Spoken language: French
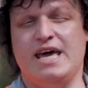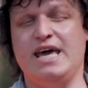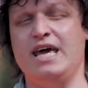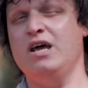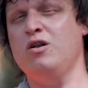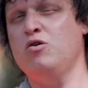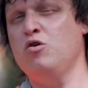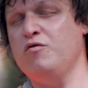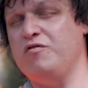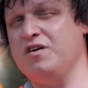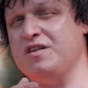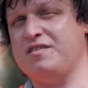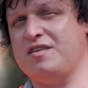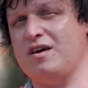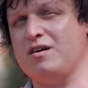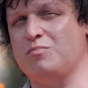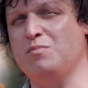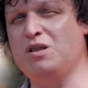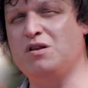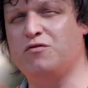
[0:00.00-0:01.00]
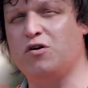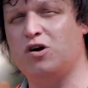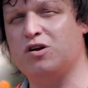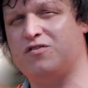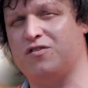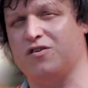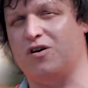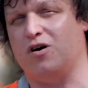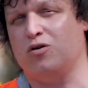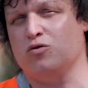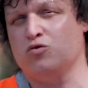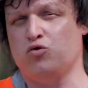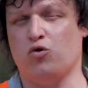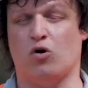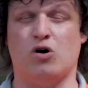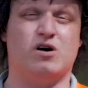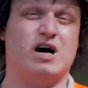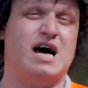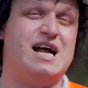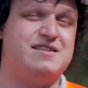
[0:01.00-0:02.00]
et le 25 000 volts en
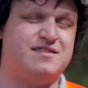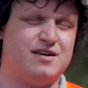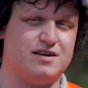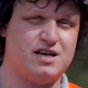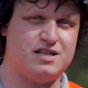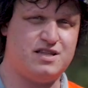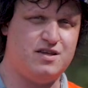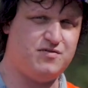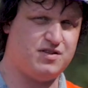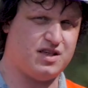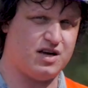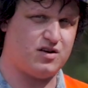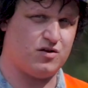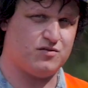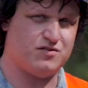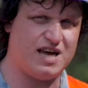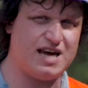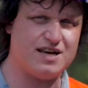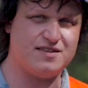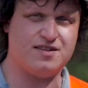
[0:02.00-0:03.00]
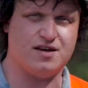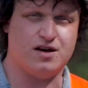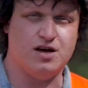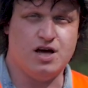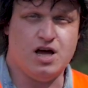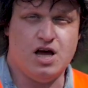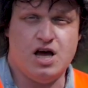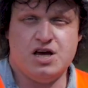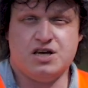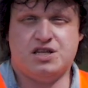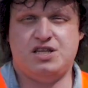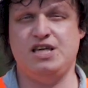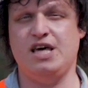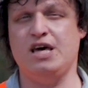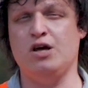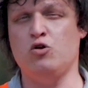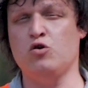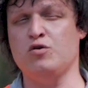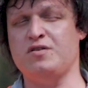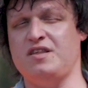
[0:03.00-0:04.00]
courant alternatif 50 Hz, qui
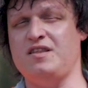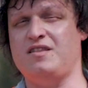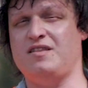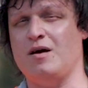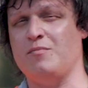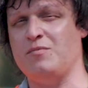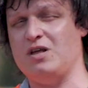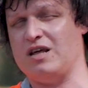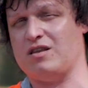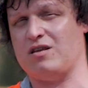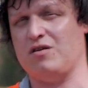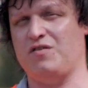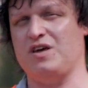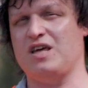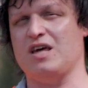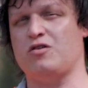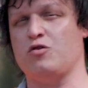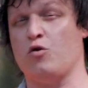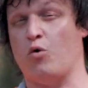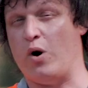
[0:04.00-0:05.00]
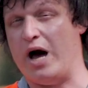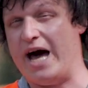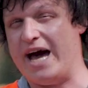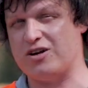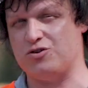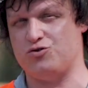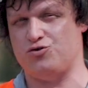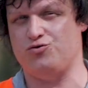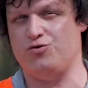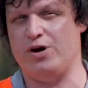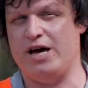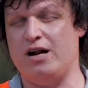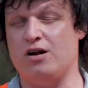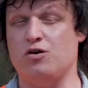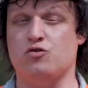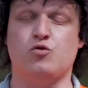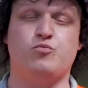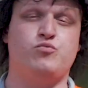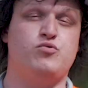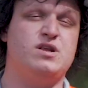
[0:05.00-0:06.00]
est le système d'électrification
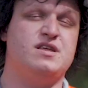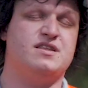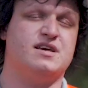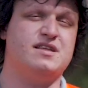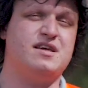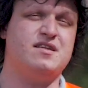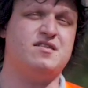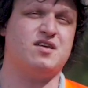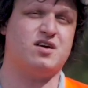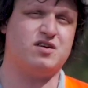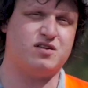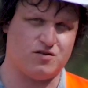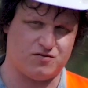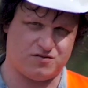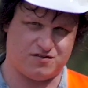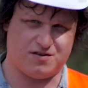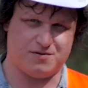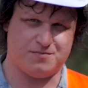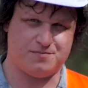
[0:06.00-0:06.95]
actuel depuis les années 50.